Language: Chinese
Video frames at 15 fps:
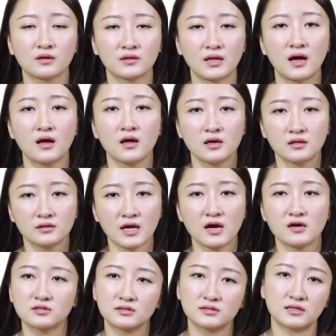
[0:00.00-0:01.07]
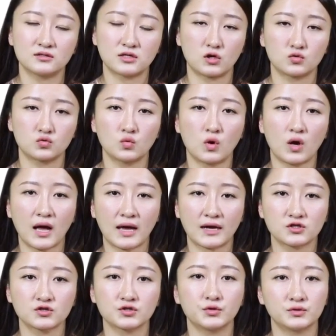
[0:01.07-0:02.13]
那第二次检查如果
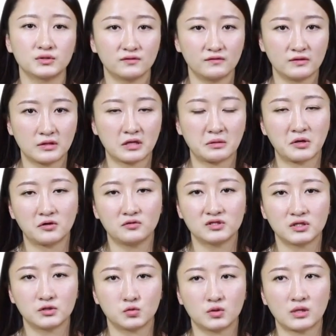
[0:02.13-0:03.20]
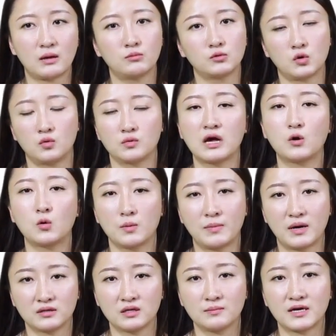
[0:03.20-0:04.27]
还是有些问题没有解决，他们同样会
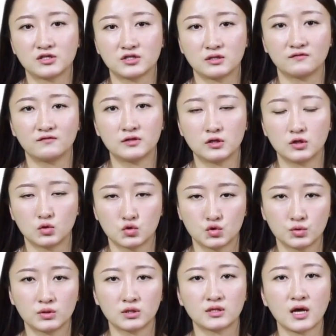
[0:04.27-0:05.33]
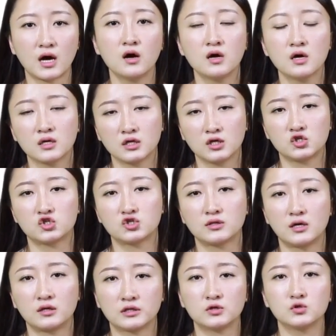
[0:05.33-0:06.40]
帮您把这些问题都处理掉，一直
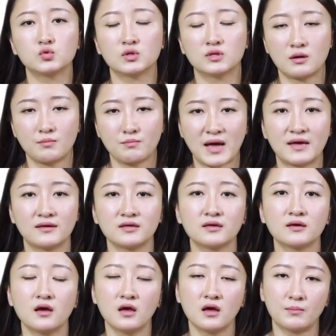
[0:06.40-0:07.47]
到您觉得满意，